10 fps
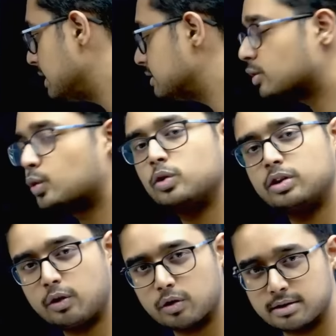నుంచి టూ టు
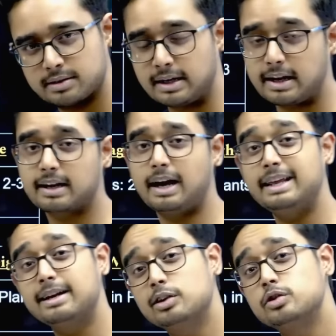త్రీ క్వశ్చన్స్ అంటారు కానీ
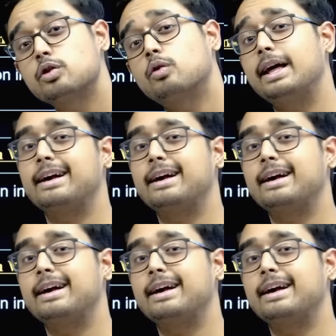ఇంకొంచెం కూడా